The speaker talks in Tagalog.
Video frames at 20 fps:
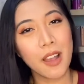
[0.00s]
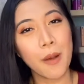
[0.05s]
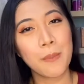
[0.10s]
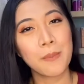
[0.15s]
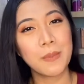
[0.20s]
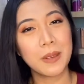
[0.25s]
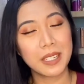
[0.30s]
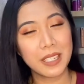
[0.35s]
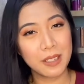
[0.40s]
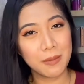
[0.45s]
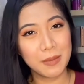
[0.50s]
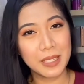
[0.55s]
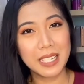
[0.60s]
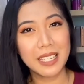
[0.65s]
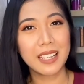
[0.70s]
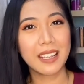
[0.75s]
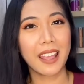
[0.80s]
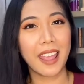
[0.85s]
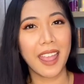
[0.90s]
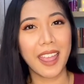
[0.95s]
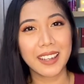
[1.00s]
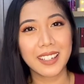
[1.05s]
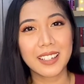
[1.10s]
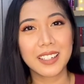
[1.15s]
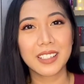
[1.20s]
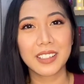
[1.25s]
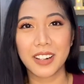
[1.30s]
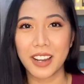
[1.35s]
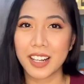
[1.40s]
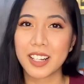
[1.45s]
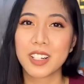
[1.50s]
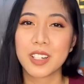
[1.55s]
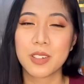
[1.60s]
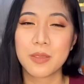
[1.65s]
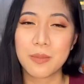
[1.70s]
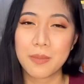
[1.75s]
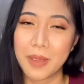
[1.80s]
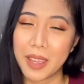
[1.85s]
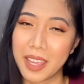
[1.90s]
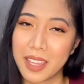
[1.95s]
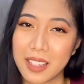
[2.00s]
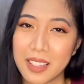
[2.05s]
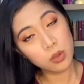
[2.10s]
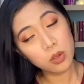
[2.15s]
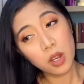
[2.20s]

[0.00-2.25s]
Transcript: Binibining Eda recommend,